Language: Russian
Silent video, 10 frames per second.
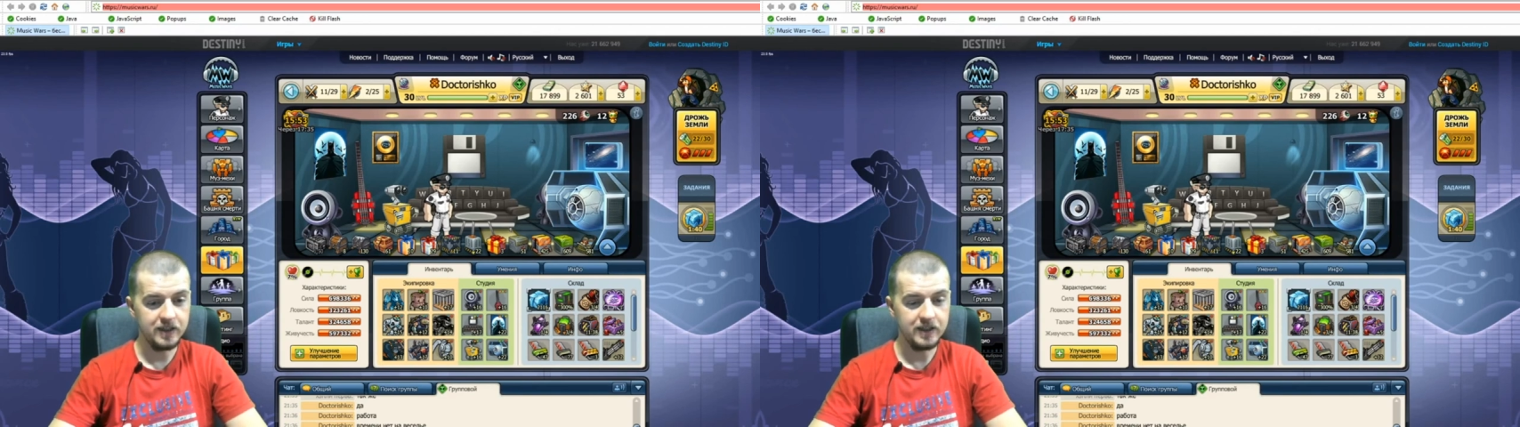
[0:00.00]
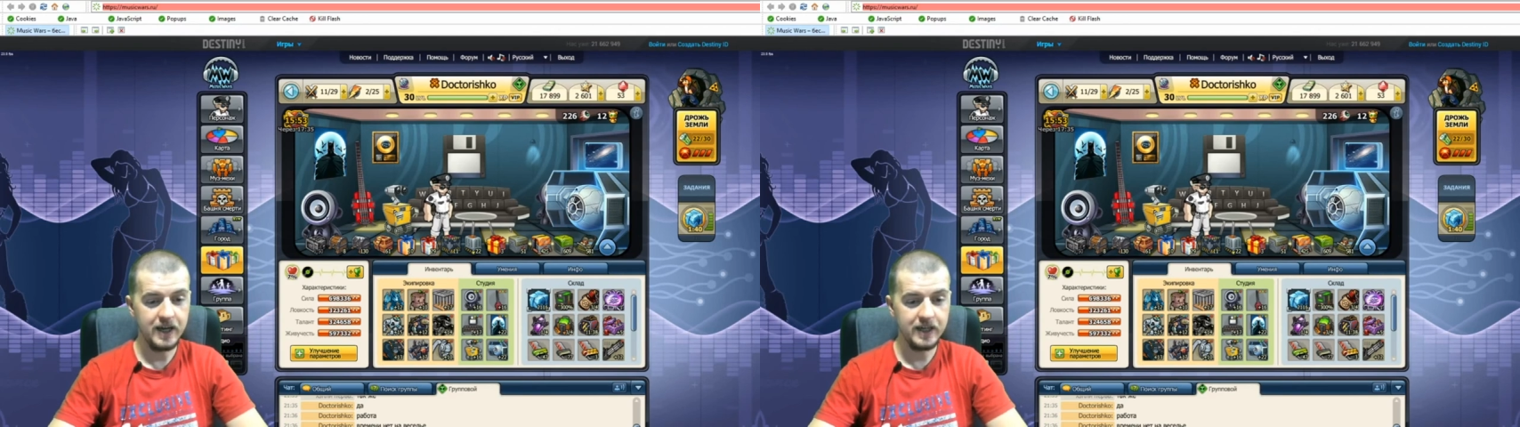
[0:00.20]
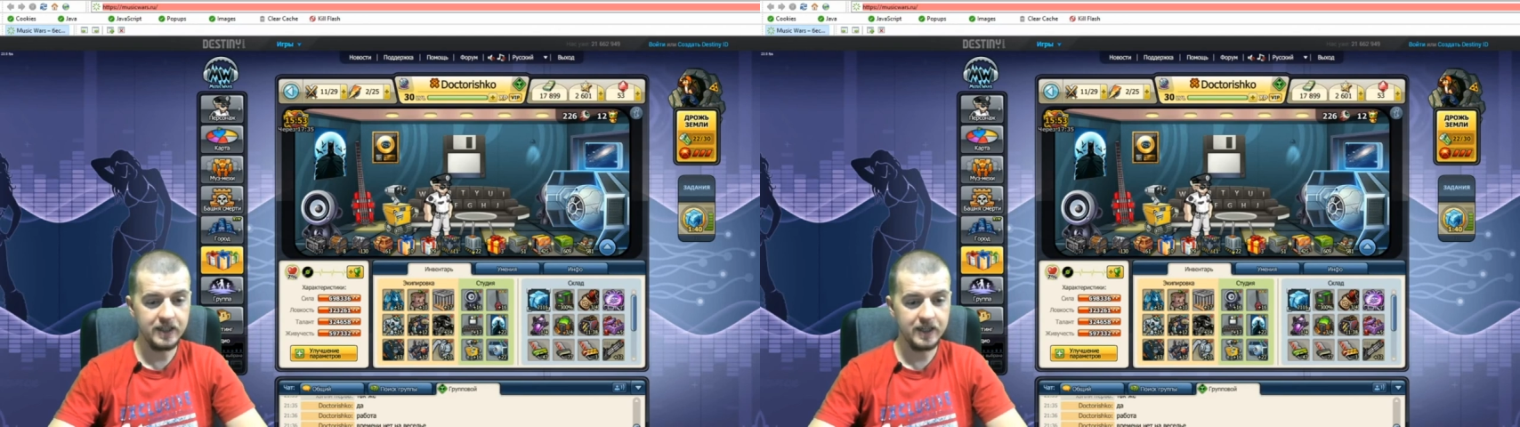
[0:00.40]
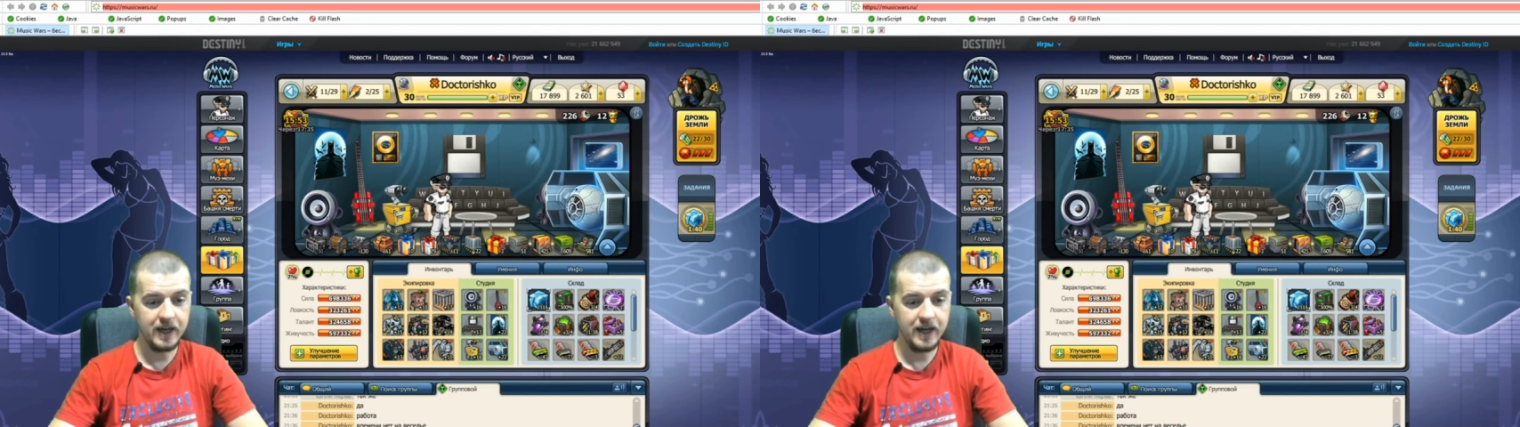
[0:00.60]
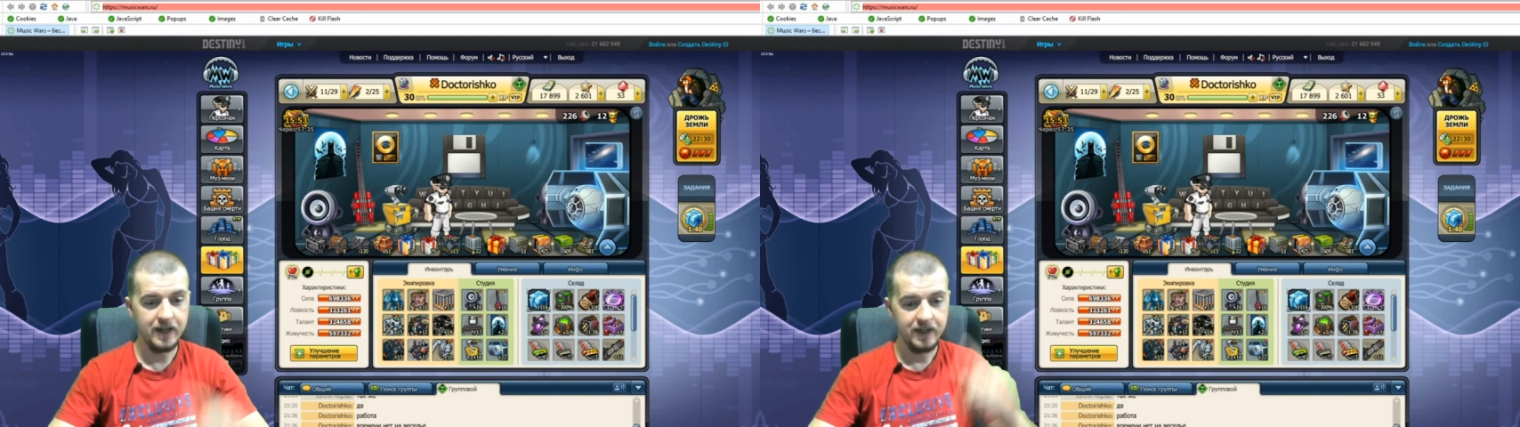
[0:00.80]

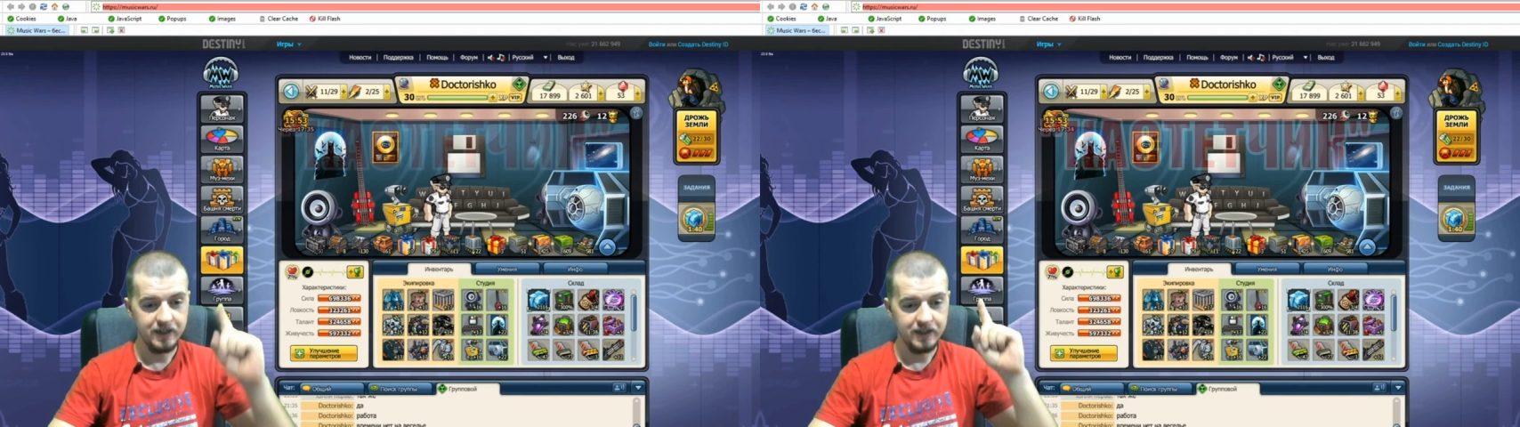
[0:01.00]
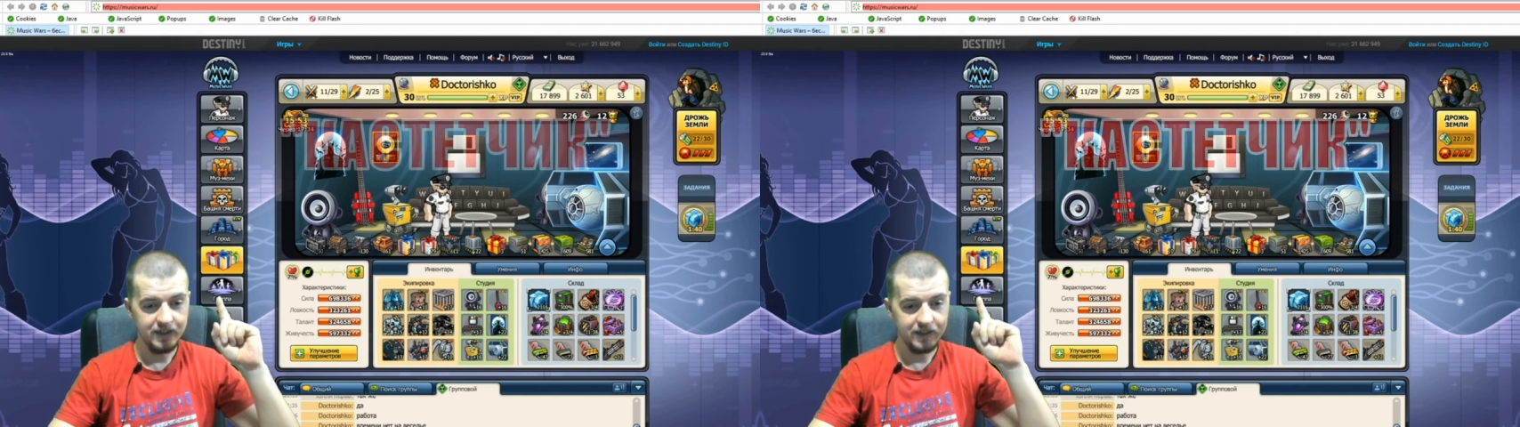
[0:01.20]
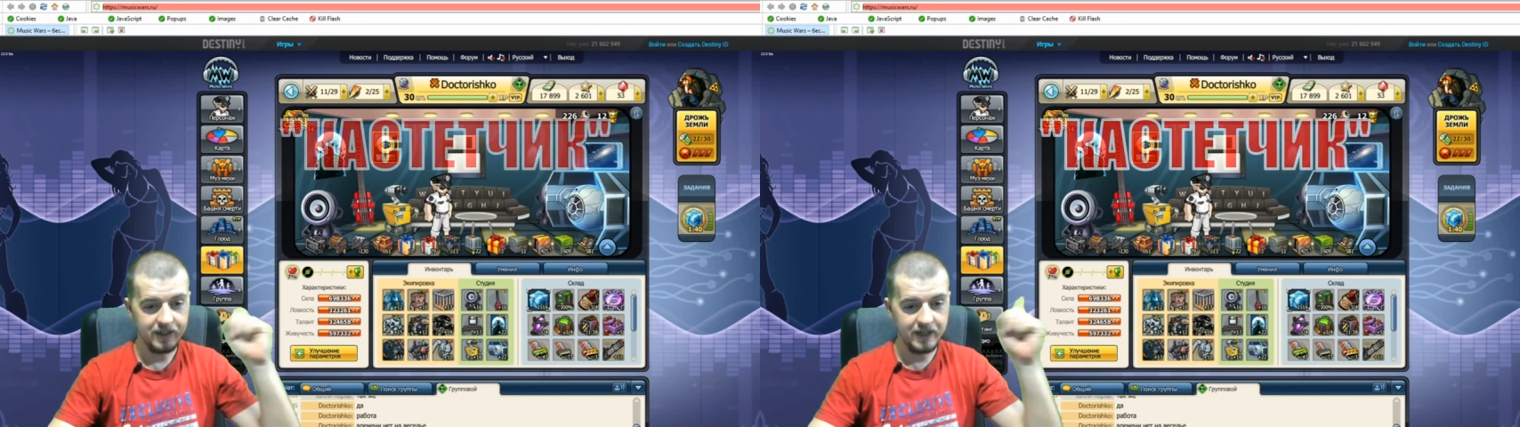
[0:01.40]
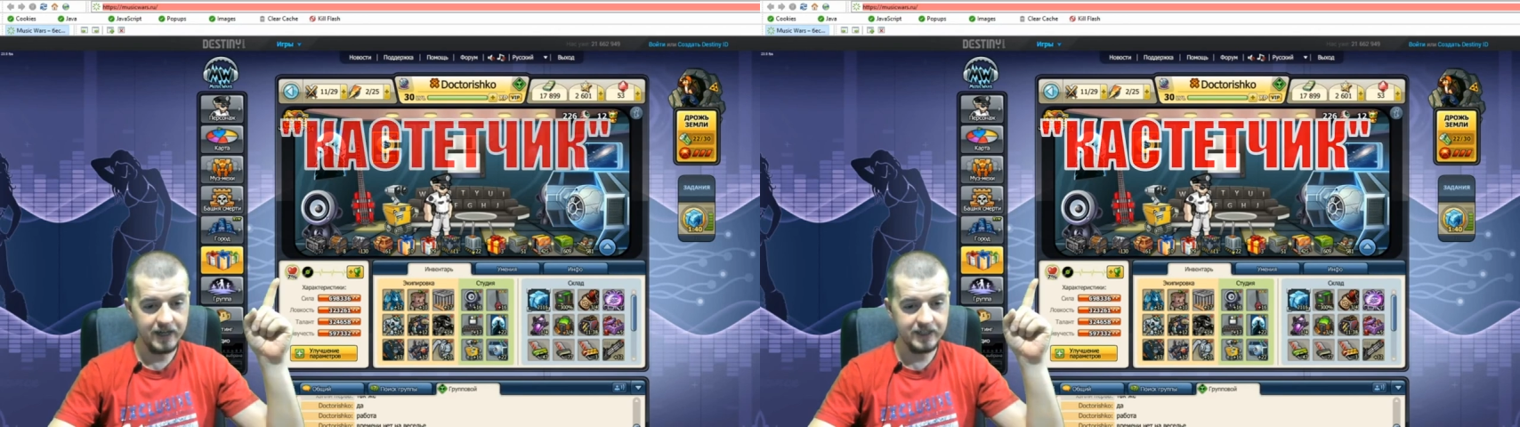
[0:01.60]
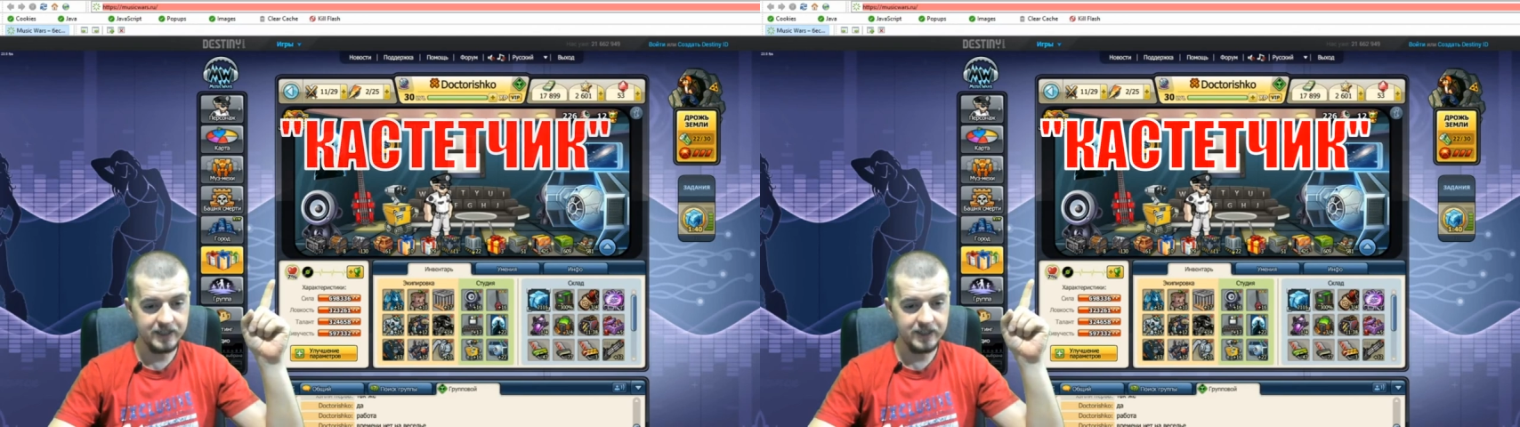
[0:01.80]
Тактика
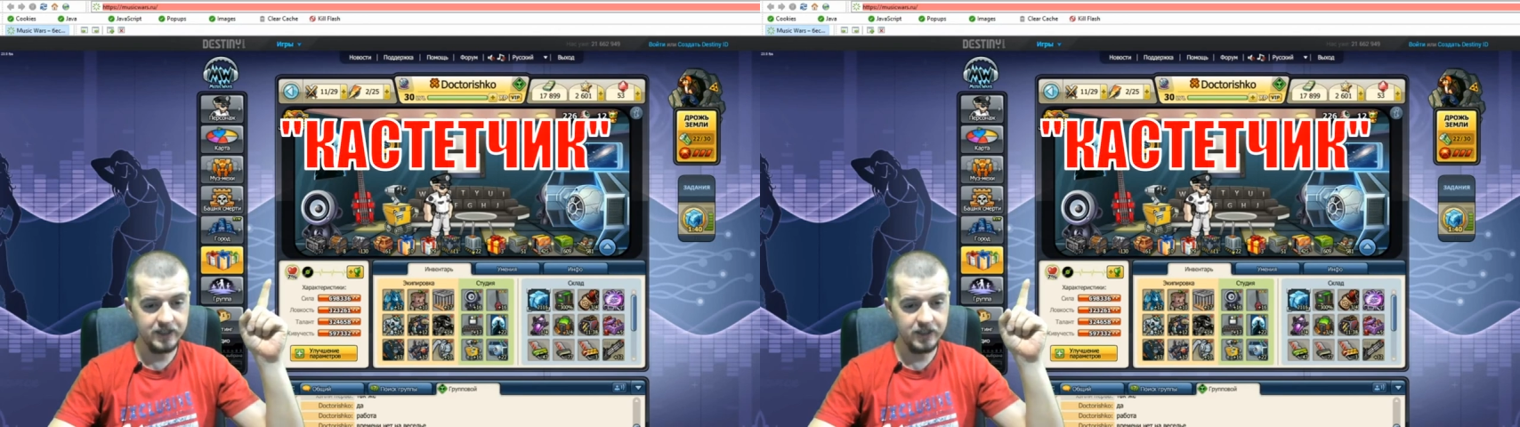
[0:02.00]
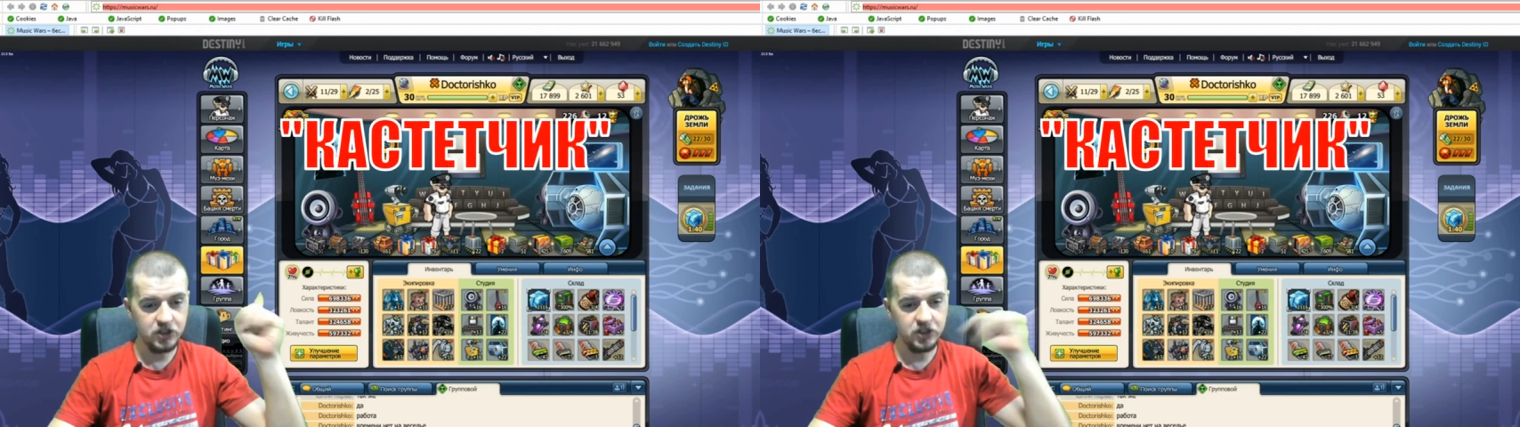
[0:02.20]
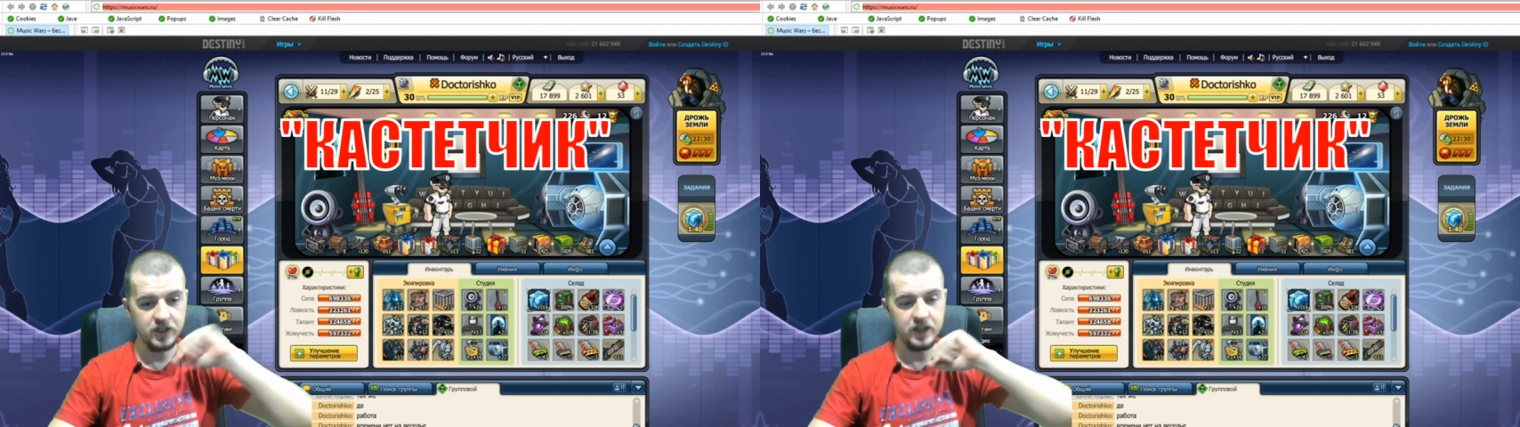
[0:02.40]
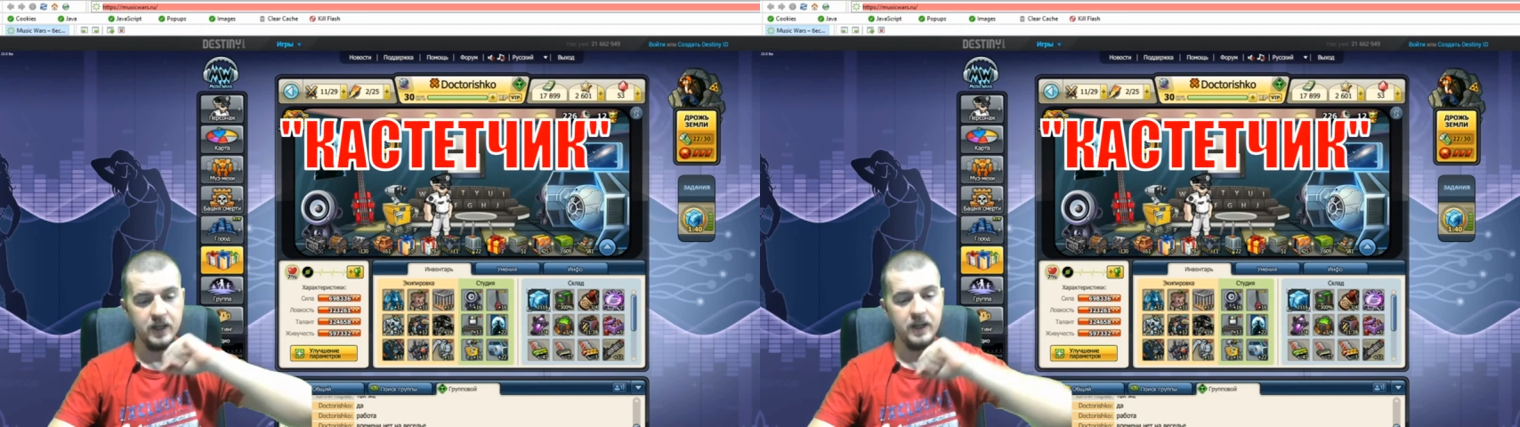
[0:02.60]
костечек.